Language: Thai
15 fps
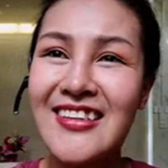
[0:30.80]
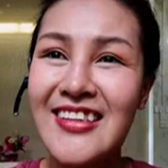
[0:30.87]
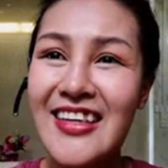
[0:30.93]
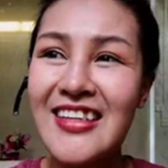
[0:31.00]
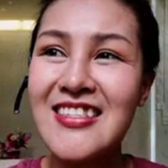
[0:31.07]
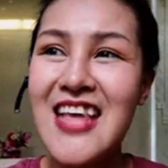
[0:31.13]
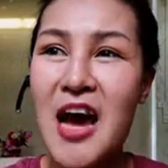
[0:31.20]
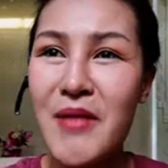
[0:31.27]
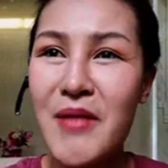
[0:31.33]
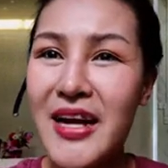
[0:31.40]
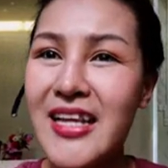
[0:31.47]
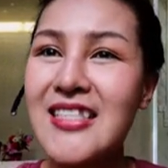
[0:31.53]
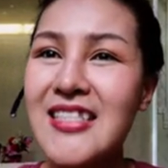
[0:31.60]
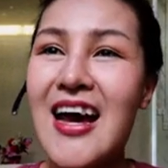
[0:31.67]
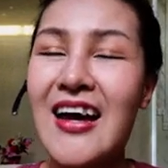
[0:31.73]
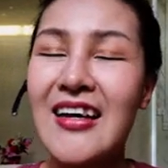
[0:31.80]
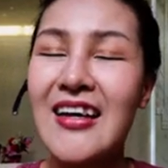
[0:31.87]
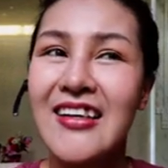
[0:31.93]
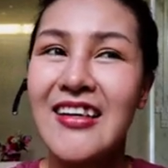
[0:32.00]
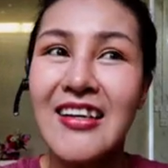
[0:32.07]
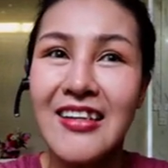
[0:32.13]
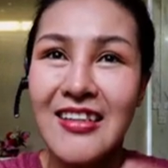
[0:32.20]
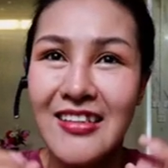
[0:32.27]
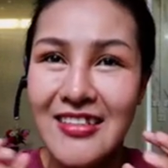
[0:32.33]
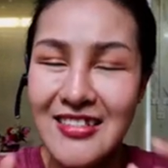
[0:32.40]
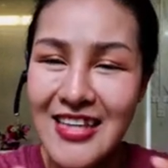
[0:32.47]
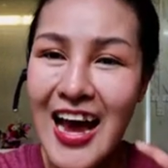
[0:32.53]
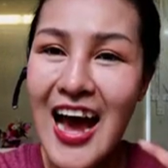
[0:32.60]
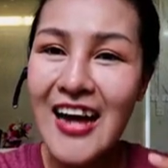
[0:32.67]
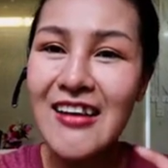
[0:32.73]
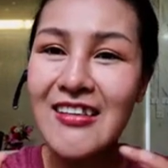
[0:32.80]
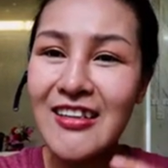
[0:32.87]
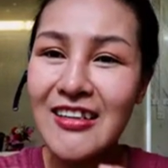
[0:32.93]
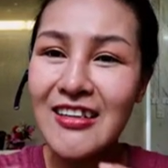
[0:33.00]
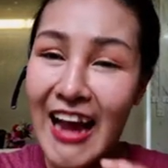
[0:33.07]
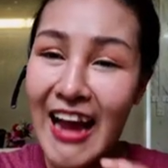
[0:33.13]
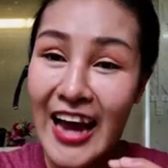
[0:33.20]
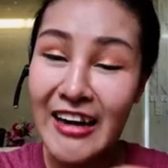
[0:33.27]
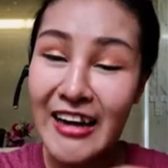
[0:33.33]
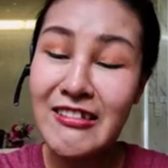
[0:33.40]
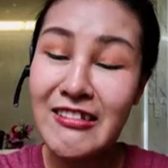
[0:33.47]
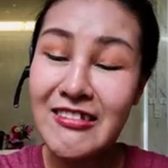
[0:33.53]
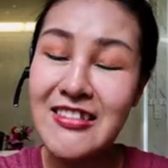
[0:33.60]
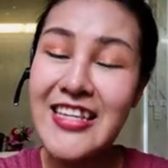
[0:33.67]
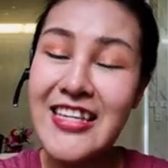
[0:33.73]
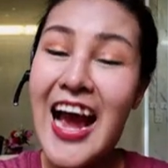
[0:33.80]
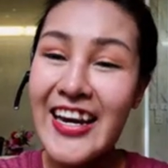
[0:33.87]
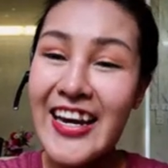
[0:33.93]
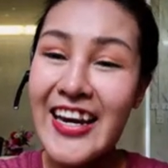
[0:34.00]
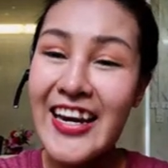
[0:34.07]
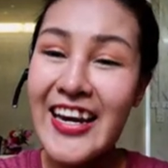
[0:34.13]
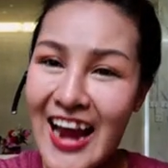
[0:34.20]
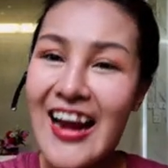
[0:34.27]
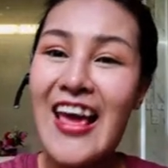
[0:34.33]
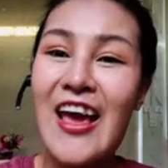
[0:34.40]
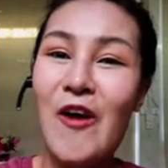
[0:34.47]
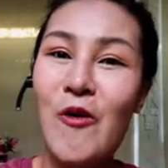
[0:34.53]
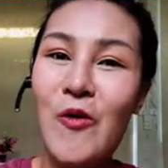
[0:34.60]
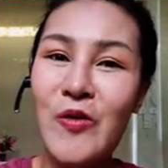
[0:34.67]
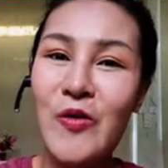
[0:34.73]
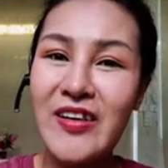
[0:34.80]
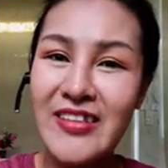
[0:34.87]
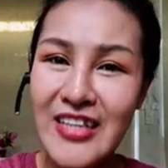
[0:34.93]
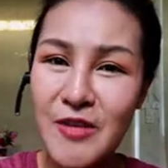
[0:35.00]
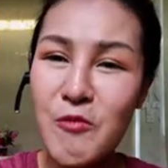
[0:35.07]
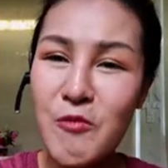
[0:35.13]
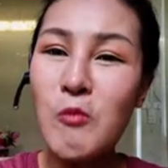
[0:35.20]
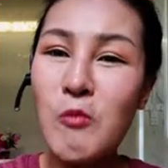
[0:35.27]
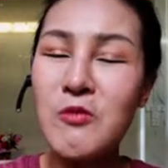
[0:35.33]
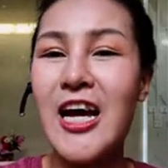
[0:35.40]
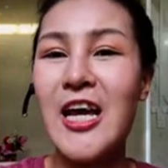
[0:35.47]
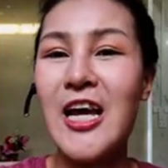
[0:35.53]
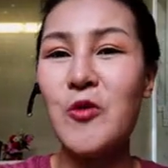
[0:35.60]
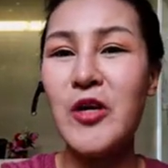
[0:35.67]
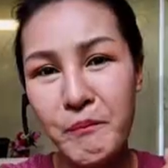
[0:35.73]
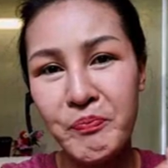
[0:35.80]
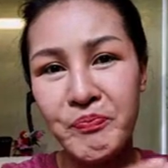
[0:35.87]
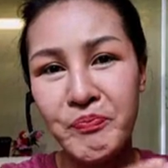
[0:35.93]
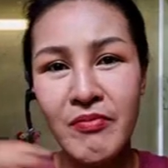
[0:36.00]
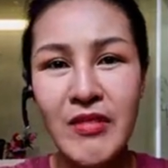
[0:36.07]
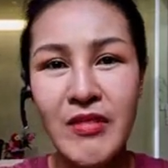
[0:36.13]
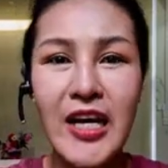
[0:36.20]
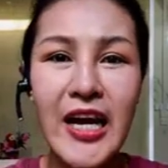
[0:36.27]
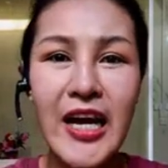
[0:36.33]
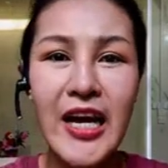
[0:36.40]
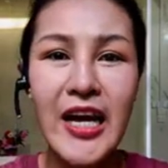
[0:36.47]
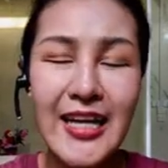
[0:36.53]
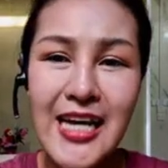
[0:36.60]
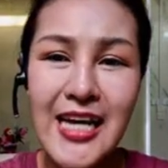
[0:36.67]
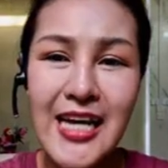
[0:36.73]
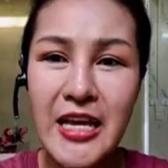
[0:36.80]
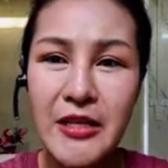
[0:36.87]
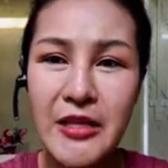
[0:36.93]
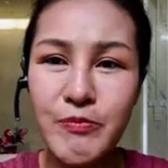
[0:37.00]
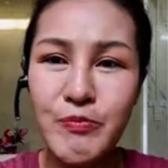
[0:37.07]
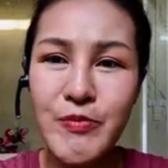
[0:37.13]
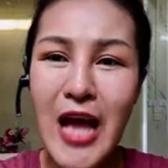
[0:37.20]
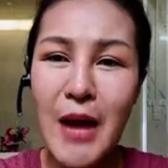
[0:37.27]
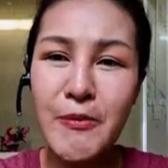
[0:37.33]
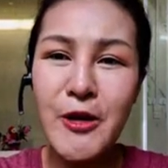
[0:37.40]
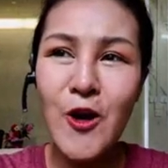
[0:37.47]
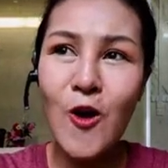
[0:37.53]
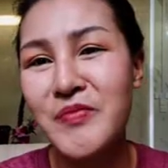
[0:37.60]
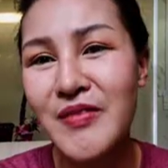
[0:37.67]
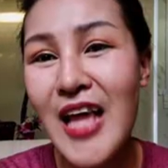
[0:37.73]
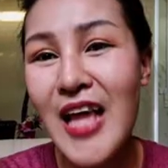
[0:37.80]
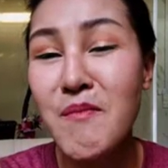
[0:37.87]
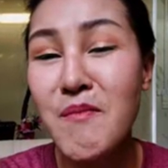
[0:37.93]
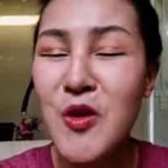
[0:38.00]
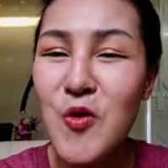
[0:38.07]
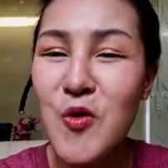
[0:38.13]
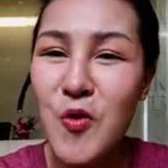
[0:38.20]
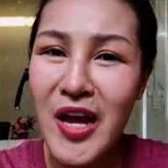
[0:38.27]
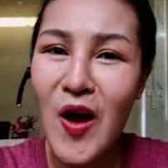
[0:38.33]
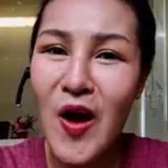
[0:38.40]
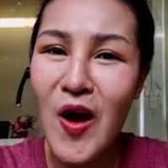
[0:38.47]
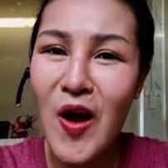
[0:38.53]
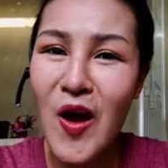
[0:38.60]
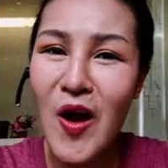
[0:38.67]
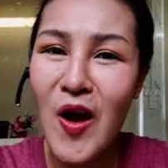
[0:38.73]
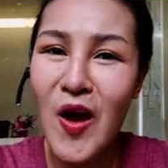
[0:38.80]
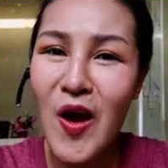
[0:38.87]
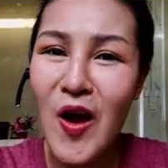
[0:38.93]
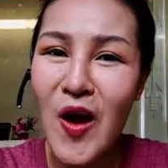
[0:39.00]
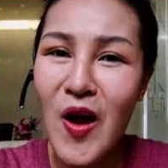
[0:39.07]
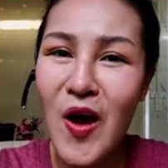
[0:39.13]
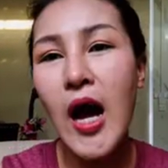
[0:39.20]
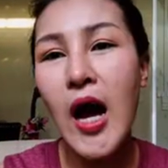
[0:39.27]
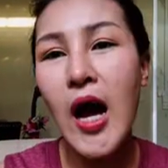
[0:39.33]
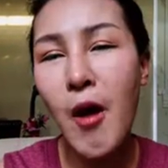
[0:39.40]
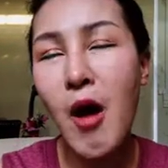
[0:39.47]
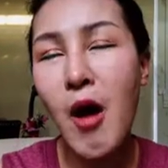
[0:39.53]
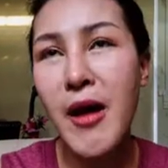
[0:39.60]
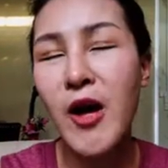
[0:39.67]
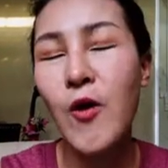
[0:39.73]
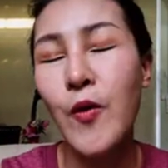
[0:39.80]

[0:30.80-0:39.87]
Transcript: หญิงสามารถที่จะจ้างงานญาติหญิงได้แล้วหญิงภูมิใจตรงนี้คือหญิงก็อยากจะให้ญาติพี่น้องของหญิงได้มาอยู่ในอ้อมกอดหมู่บ้านของเรา